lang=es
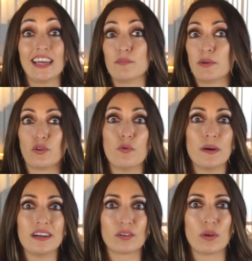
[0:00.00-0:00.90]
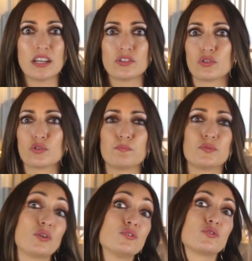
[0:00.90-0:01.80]
¿Qué le preocupa? ¿Cuáles
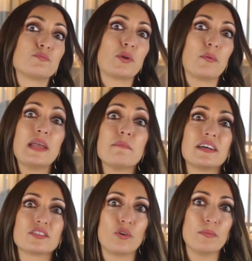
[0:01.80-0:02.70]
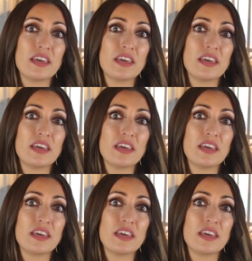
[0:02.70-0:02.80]
son sus problemas o